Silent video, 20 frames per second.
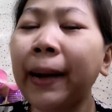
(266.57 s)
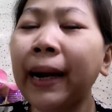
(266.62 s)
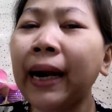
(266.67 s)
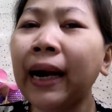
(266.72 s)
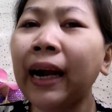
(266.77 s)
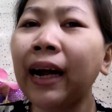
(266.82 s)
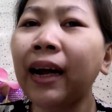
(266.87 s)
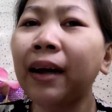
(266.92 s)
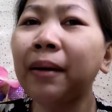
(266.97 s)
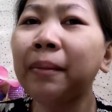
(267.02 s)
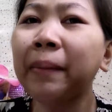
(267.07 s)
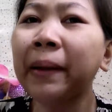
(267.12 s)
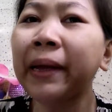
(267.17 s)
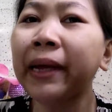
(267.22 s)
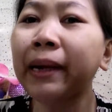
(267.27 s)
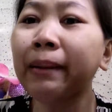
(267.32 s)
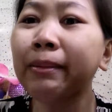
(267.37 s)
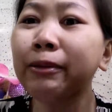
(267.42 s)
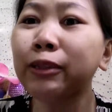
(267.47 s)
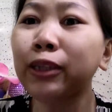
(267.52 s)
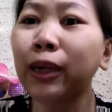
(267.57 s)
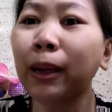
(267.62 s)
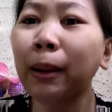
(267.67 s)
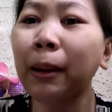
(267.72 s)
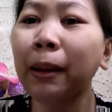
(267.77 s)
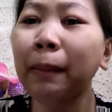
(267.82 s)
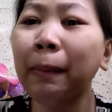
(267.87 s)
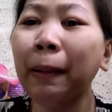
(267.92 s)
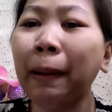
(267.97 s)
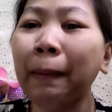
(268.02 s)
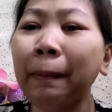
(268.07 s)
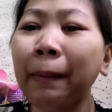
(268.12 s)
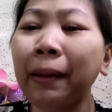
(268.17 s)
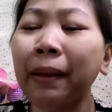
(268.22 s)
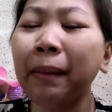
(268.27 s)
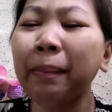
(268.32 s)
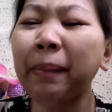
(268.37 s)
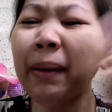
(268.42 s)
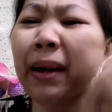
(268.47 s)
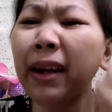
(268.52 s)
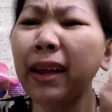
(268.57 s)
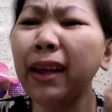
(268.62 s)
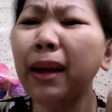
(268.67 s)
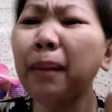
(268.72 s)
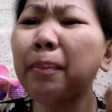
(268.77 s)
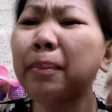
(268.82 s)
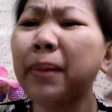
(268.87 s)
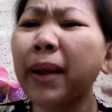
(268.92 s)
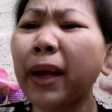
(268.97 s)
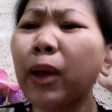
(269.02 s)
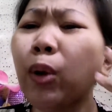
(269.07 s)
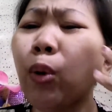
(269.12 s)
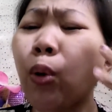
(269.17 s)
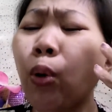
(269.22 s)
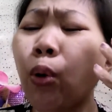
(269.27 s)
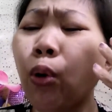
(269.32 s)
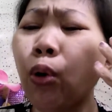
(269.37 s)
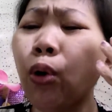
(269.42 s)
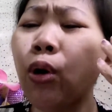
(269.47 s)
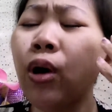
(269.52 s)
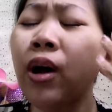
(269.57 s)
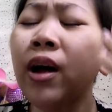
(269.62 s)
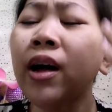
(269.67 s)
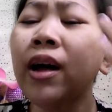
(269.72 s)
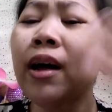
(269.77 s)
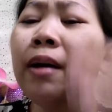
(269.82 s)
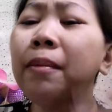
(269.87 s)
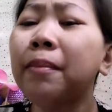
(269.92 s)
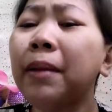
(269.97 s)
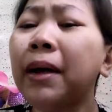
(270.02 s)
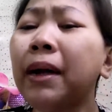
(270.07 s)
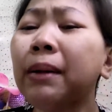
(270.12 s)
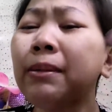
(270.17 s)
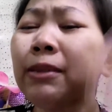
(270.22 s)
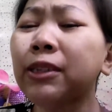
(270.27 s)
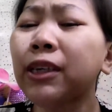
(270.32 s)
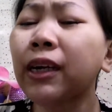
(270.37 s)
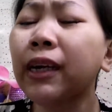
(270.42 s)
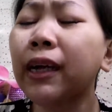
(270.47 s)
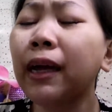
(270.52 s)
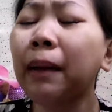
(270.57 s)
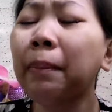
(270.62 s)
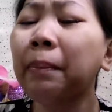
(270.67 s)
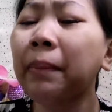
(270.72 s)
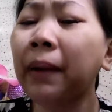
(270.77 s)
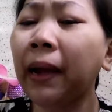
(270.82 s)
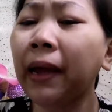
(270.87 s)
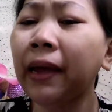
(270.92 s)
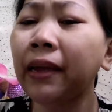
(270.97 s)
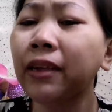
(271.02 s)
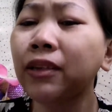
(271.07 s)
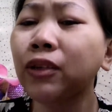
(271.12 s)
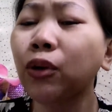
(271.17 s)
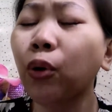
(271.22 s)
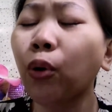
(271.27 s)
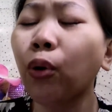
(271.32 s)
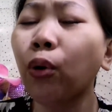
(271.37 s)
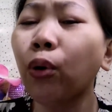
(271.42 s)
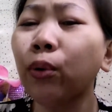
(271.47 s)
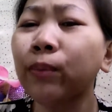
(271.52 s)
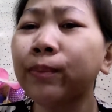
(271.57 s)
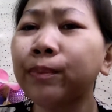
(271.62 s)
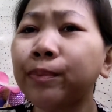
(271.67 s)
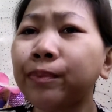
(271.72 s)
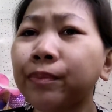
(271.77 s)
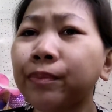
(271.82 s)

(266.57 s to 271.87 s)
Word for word: parang mahirap siyang ipa para i-apply, oo. Pero siya i-apply. So,